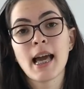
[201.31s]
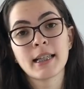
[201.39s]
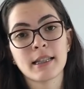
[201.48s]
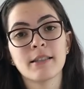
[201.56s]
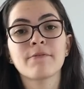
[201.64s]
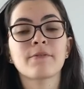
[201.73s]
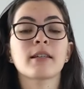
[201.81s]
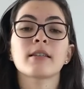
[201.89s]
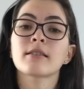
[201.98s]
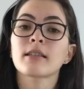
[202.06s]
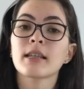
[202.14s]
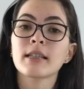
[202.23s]
acha
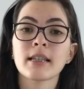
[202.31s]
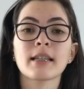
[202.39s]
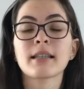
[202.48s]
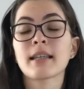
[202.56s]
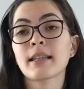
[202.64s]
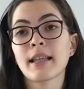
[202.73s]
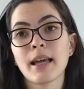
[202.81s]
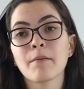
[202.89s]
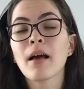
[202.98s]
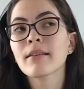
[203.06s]
difícil, tem gente que, né,